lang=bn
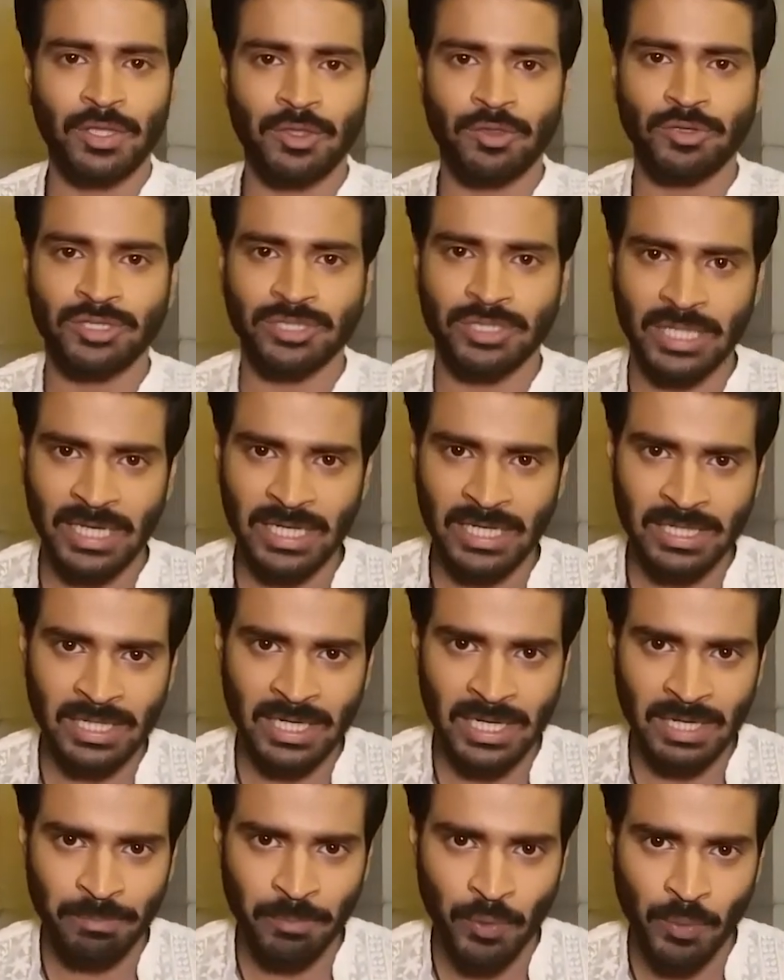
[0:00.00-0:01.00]
তো
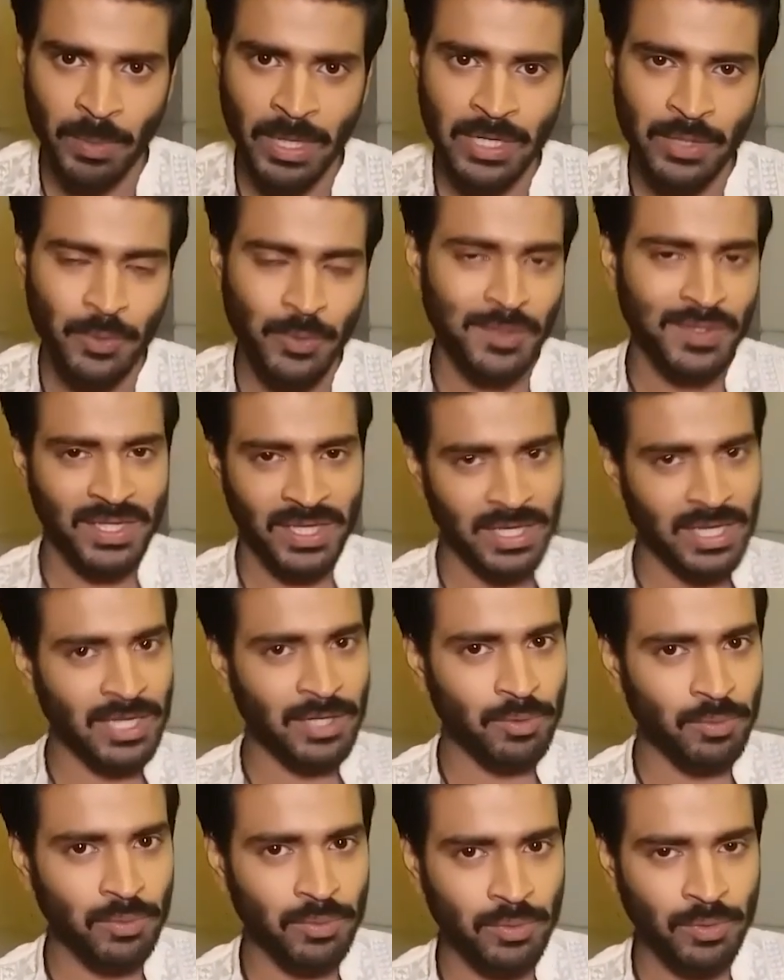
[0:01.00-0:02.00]
সেইটা প্রমাণ করতে
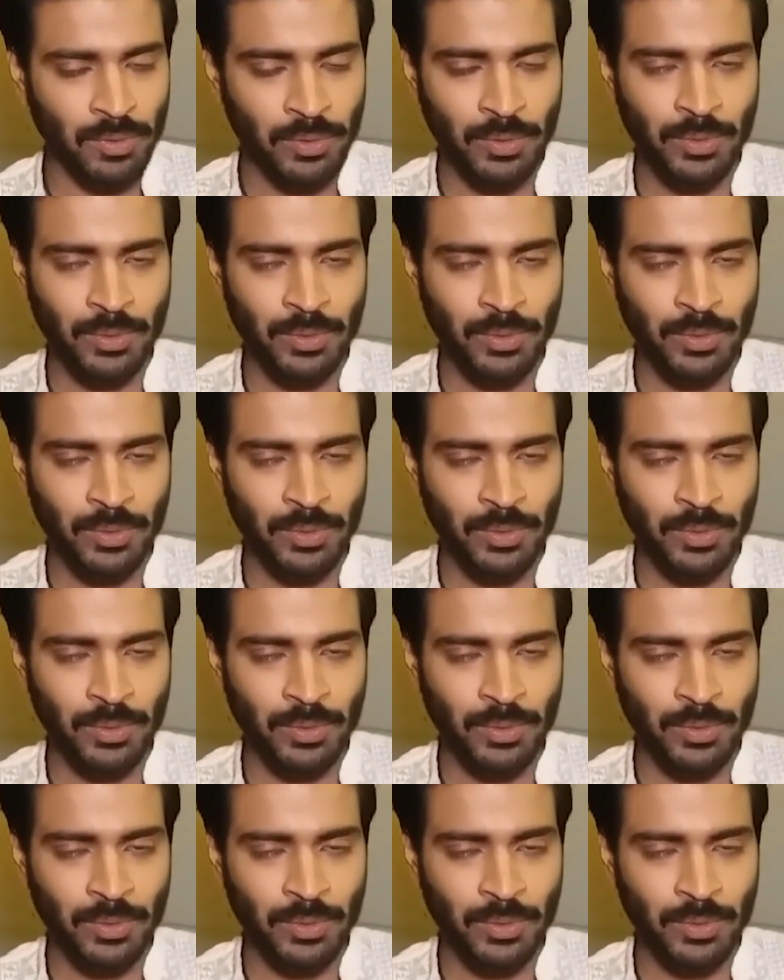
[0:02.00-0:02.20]
গিয়েই রুদ্র